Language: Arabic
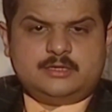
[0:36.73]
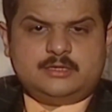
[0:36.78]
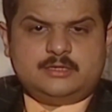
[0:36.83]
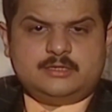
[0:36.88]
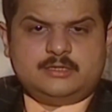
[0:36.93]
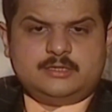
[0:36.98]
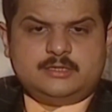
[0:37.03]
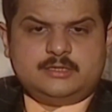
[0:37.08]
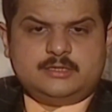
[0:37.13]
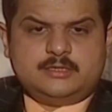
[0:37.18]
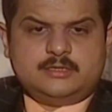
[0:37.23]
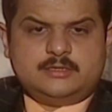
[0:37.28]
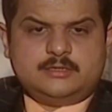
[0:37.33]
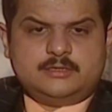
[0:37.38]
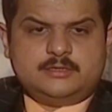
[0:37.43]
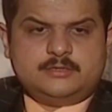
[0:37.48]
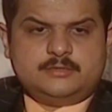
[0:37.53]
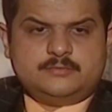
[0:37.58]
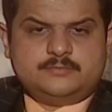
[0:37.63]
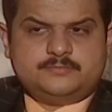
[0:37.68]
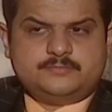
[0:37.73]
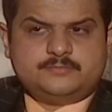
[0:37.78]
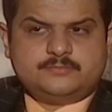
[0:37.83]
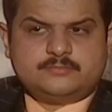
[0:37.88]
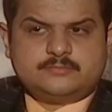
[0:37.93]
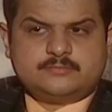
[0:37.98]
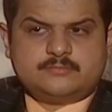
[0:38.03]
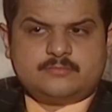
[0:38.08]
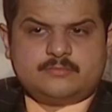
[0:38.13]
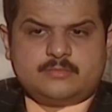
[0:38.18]
العمر ابو
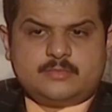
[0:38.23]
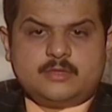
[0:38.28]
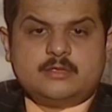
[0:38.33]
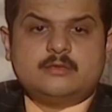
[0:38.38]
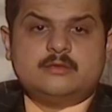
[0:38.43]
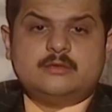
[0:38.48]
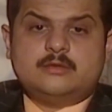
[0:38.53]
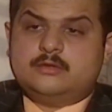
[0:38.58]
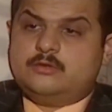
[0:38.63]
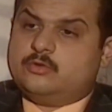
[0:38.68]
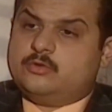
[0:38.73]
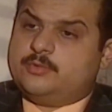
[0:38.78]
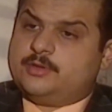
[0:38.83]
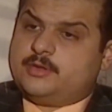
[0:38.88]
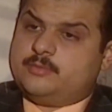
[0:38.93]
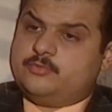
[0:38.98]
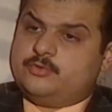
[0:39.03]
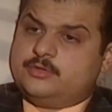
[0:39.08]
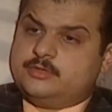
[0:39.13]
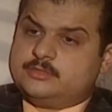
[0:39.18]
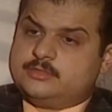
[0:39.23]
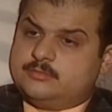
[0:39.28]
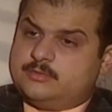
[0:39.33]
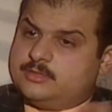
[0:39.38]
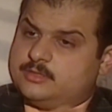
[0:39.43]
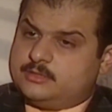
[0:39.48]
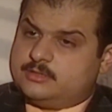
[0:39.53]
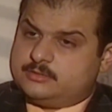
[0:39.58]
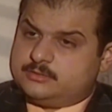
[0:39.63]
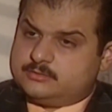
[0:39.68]
ريشه العمر ابو ريشه
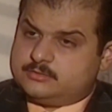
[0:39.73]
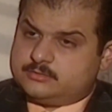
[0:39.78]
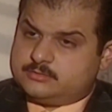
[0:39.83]
مثلا